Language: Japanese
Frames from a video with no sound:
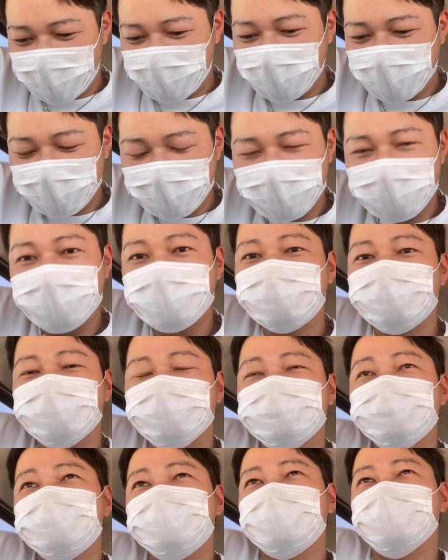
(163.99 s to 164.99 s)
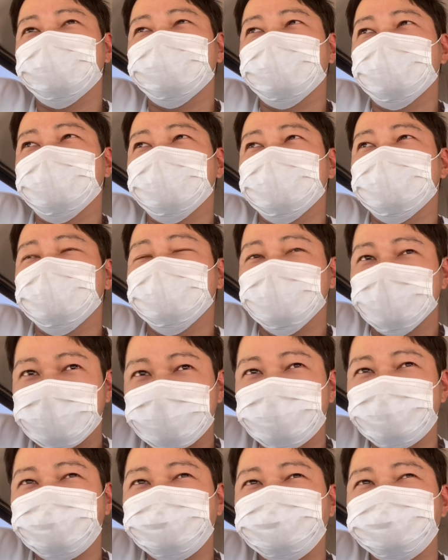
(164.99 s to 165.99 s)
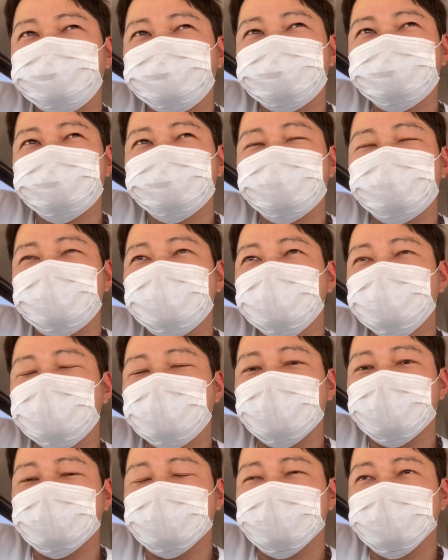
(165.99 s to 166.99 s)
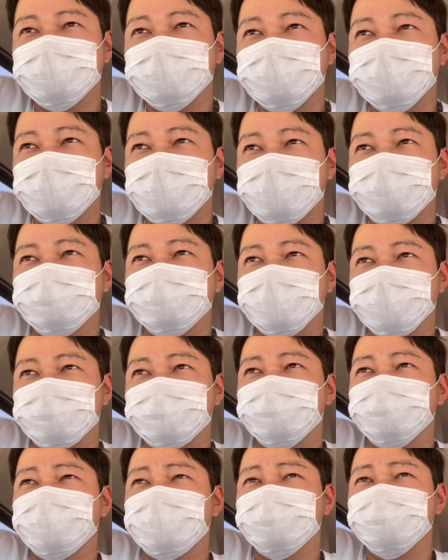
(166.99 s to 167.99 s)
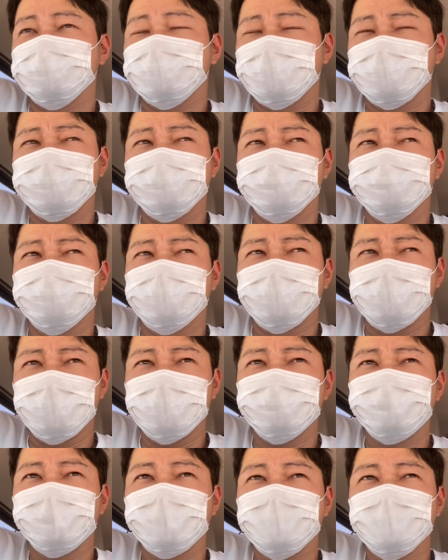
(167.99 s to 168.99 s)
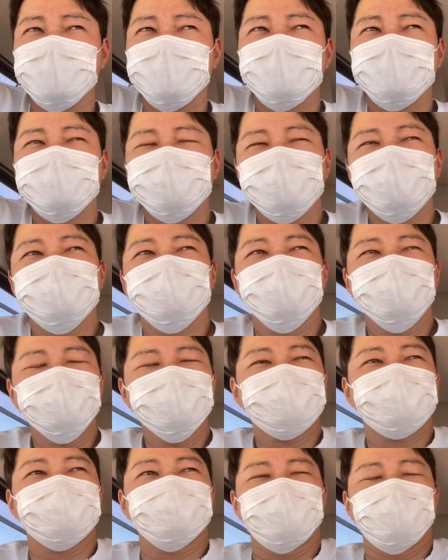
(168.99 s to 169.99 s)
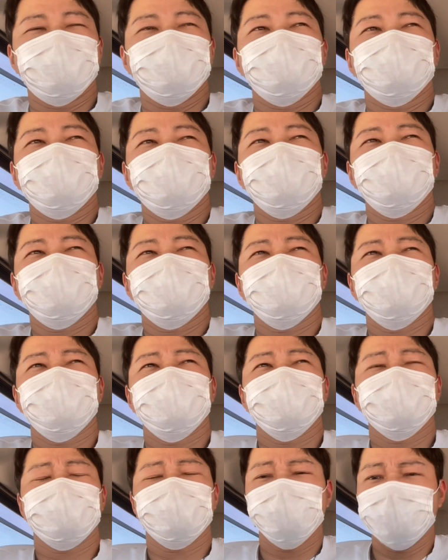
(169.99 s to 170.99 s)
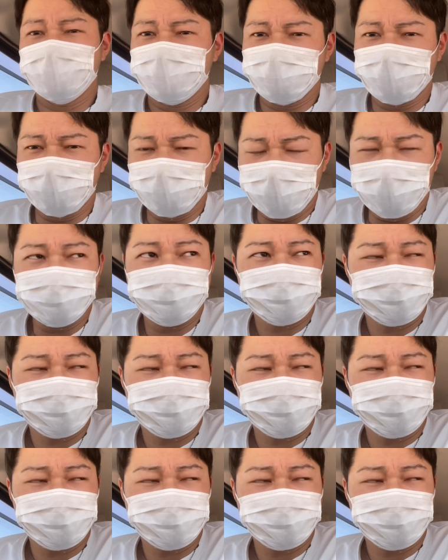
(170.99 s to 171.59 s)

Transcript: 絶対に購入した方がいいです。もう資産になるんだよ、そもそもね、車が。で、リースの、えー、怖いところ。